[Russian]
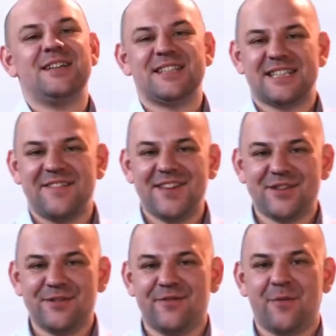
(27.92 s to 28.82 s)

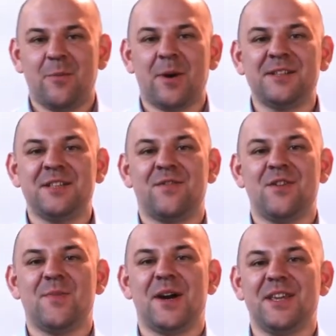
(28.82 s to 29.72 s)
Советуем вам обратить
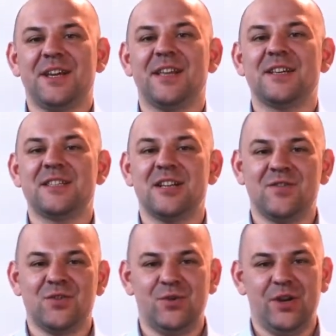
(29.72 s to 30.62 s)
внимание на
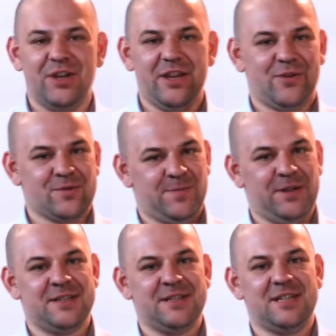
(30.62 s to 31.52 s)
основную линейку
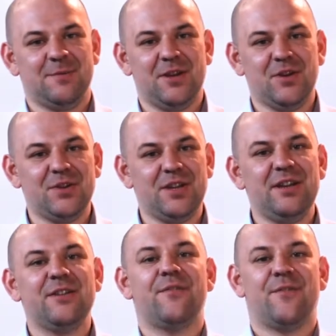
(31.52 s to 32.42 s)
сплит-систем
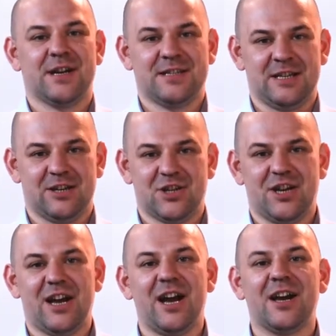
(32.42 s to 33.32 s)
Hyundai – Форсаж –
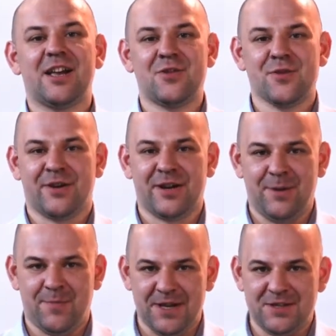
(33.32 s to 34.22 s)
о которых
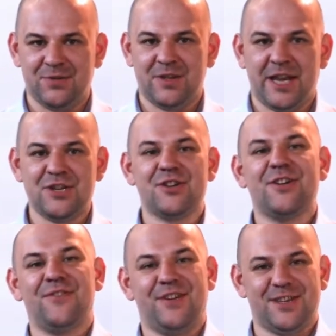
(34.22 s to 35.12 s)
и пойдет речь
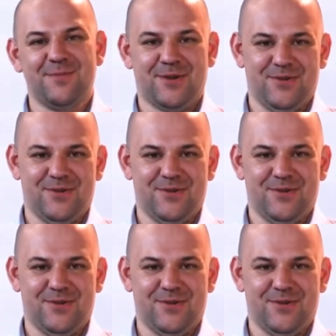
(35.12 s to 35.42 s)
в этом